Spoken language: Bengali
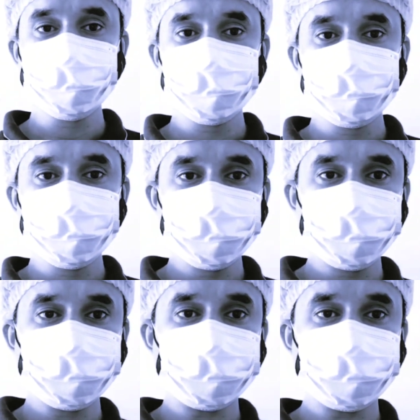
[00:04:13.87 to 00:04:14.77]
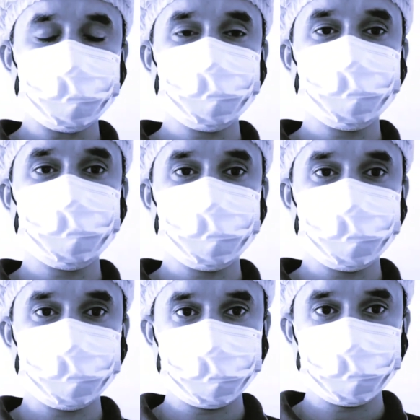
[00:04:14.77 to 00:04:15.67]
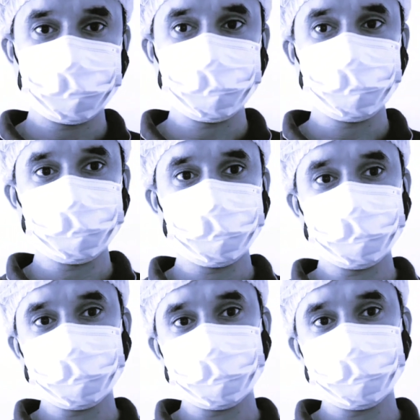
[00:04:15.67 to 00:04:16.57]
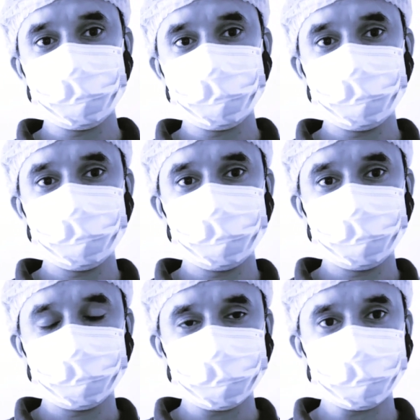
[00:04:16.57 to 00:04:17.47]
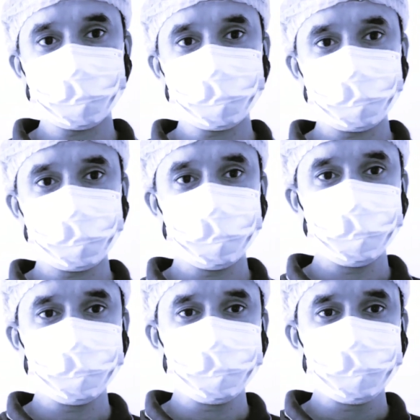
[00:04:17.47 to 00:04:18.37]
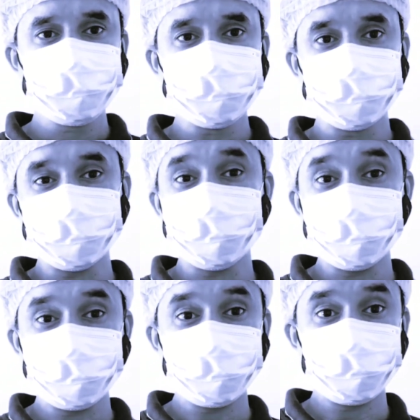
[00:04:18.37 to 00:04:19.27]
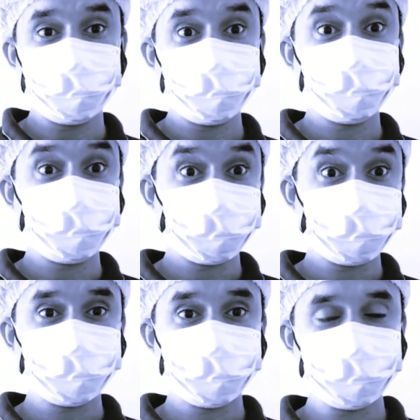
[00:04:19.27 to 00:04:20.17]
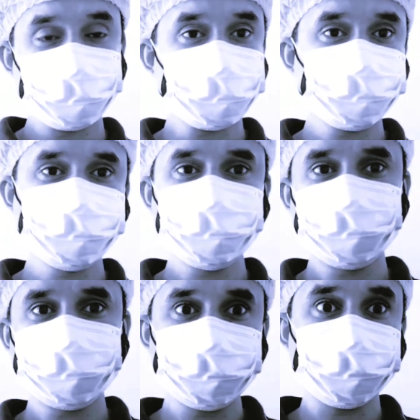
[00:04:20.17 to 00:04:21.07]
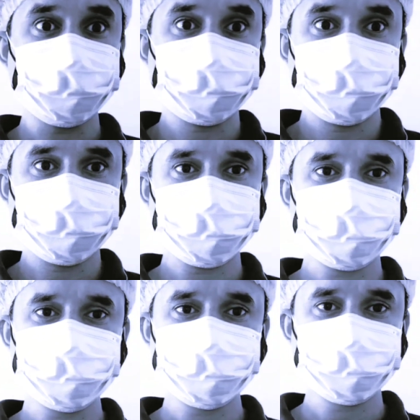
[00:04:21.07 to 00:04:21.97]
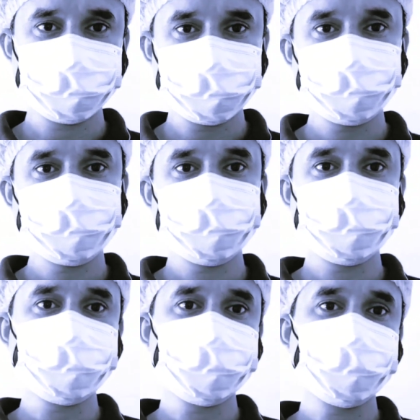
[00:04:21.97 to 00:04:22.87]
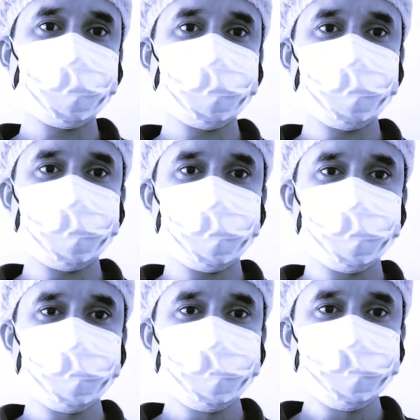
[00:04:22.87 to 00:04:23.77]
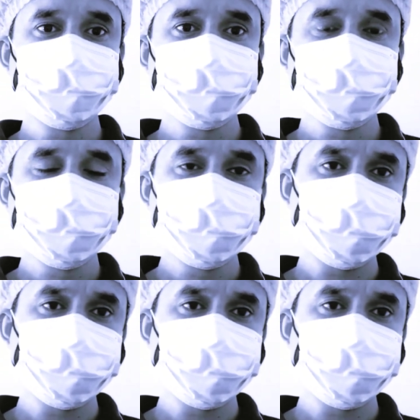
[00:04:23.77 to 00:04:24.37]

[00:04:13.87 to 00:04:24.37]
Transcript: খাবার চিবানোর সময় এক ধরনের পদার্থ বের হয় যা আপনার মস্তিষ্কে পেট ভরার সংকেত প্রদান করে কমপক্ষে বারোবার চিবিয়ে খাওয়া উচিত